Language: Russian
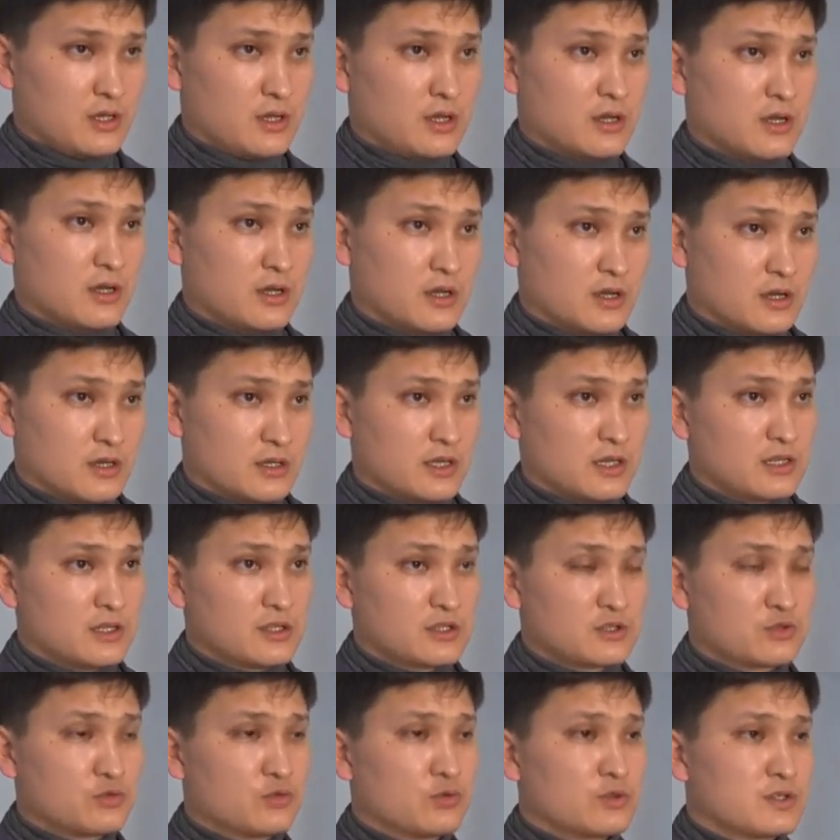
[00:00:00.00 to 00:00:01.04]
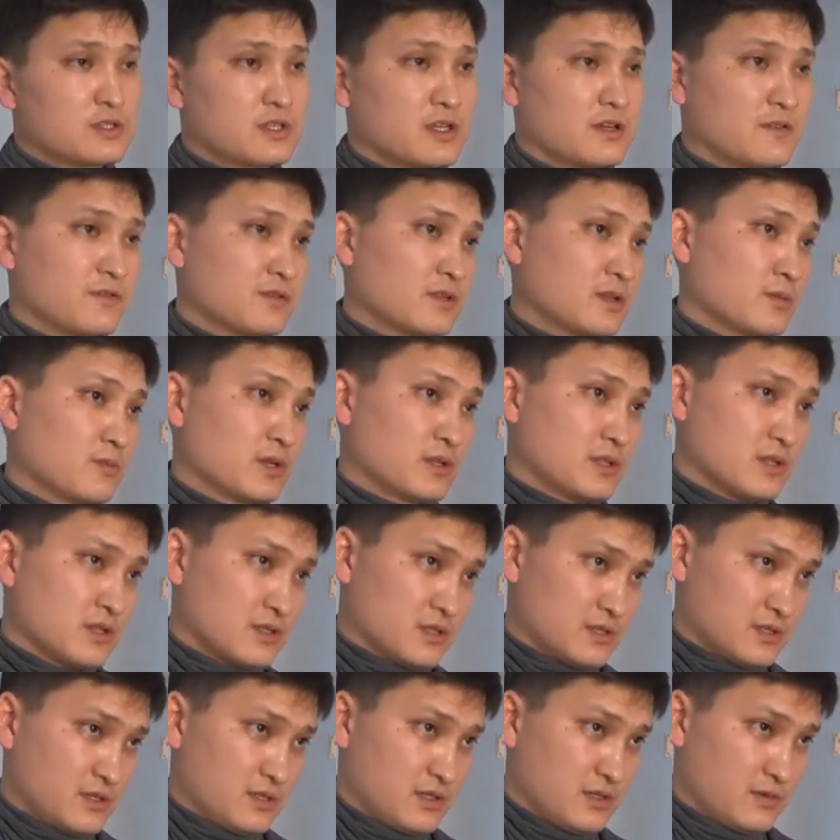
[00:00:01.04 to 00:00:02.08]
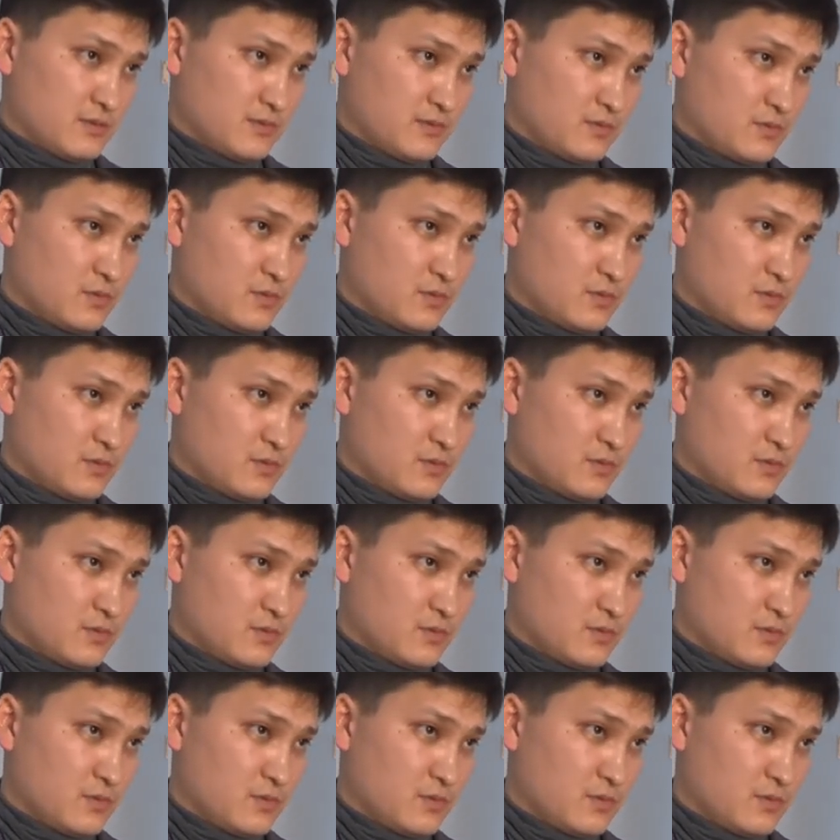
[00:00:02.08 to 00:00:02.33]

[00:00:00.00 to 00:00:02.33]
э, реализуется автоматически.